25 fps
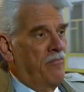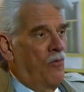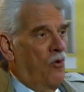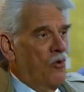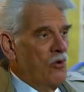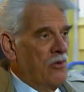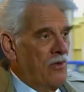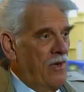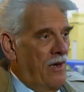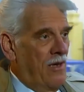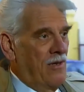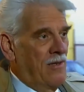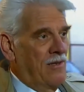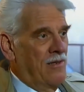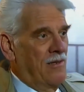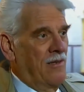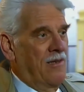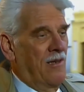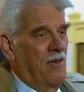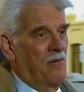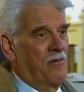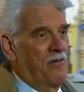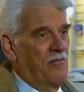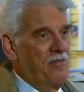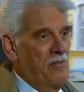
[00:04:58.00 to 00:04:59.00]
auf dem Mond
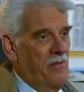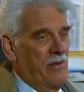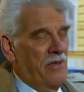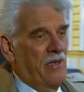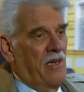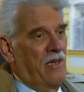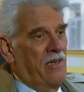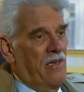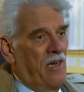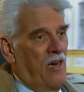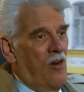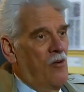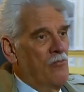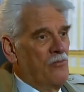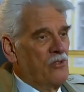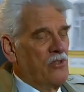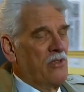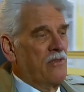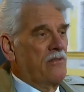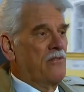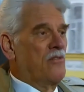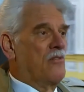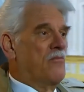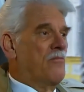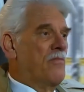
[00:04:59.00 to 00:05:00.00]
landen. Aber wie man eine
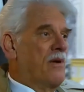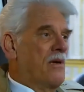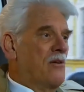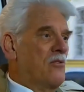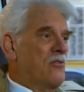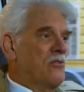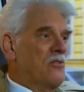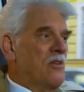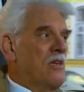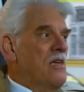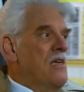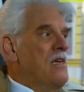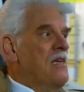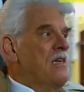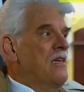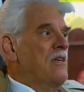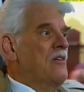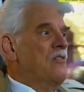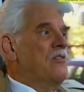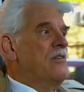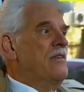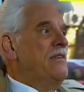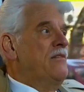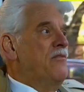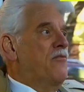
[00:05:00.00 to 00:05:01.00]
Raumstation baut
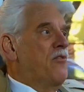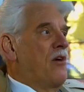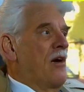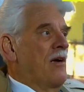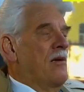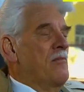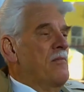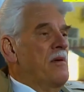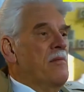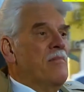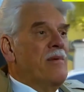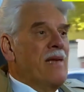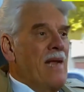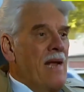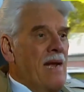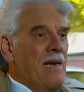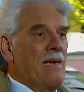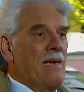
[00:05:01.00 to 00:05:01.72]
und die vor allem im